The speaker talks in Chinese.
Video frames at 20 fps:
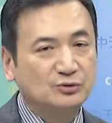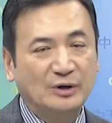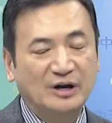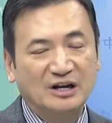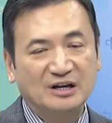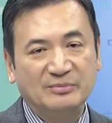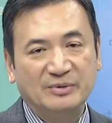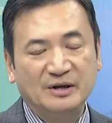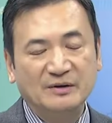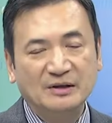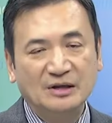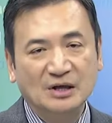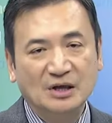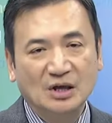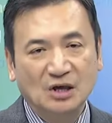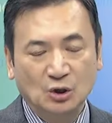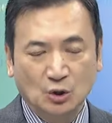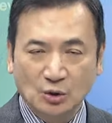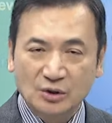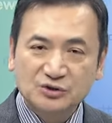在那边。
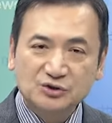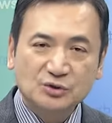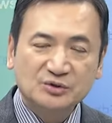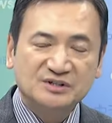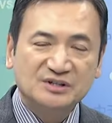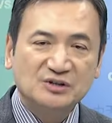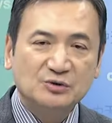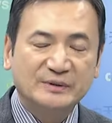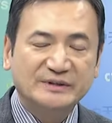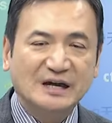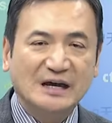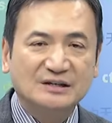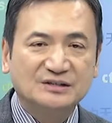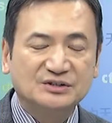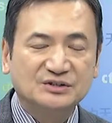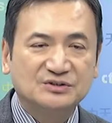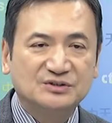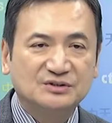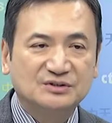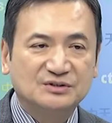有的时候是因为他这
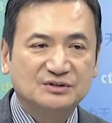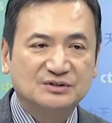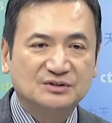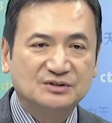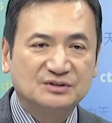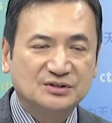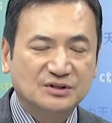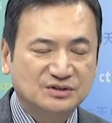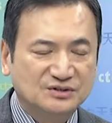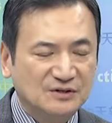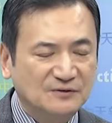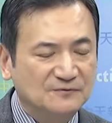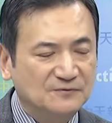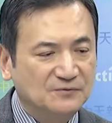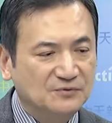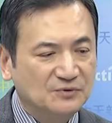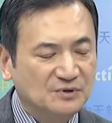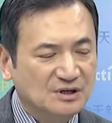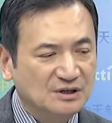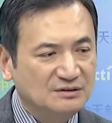个这个政
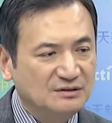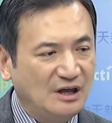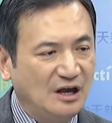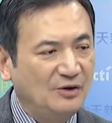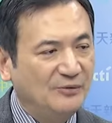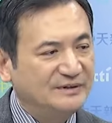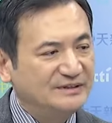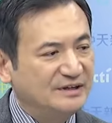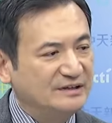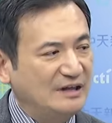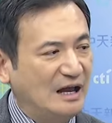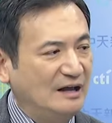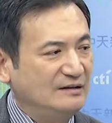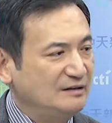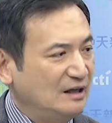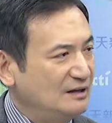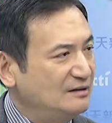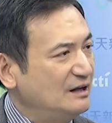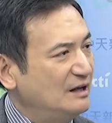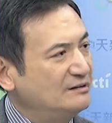府跟台湾在谈
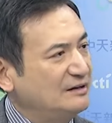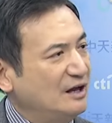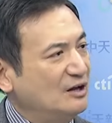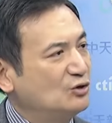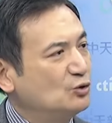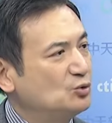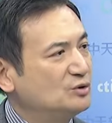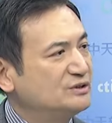谈谈谈的过